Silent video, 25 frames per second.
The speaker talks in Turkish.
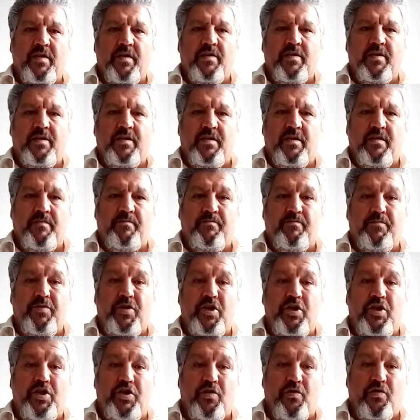
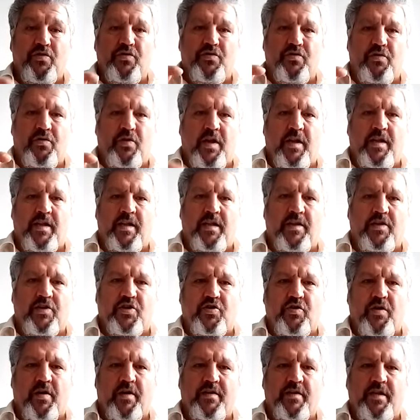Milyon dolarları şu
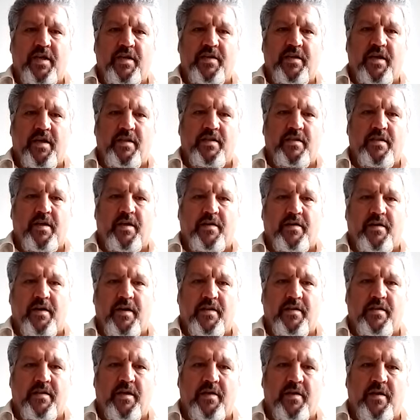anda yatlar, katlar
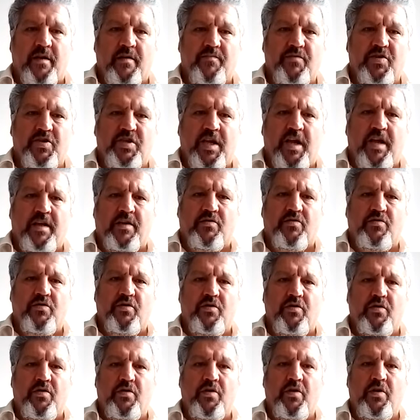almış, her türlü
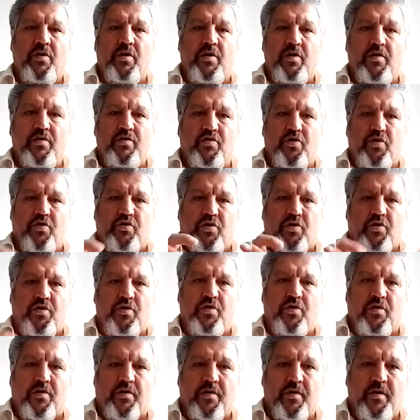götürüyor.
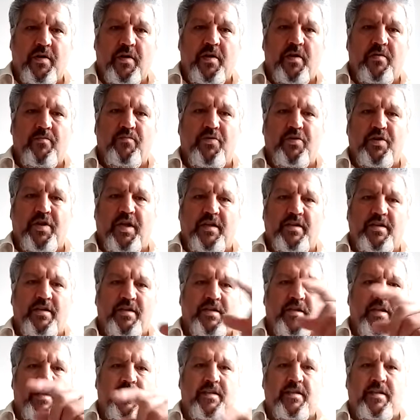Bundan ilgili
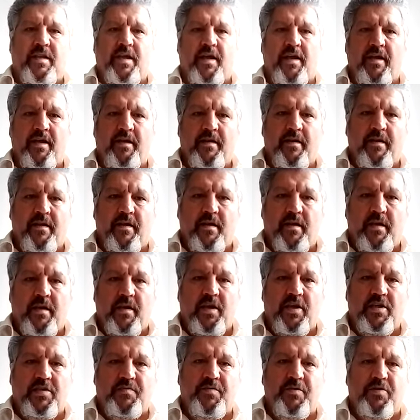de
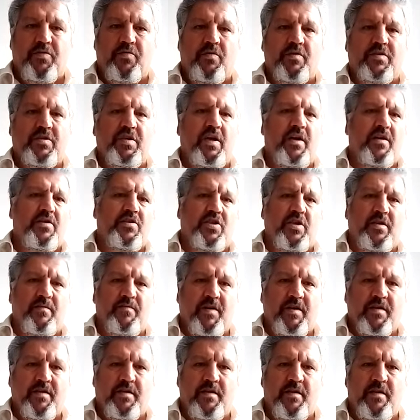hiçbir dosya
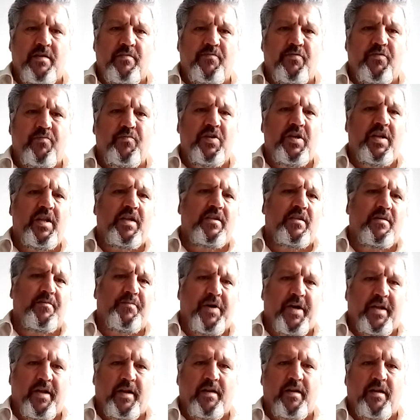açılmadı. Bu milletin
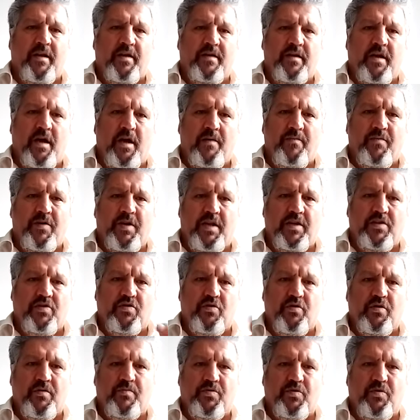paraları ha böyle soyup
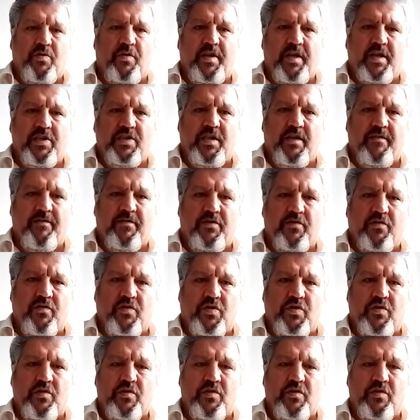soğana çeviriyorsunuz.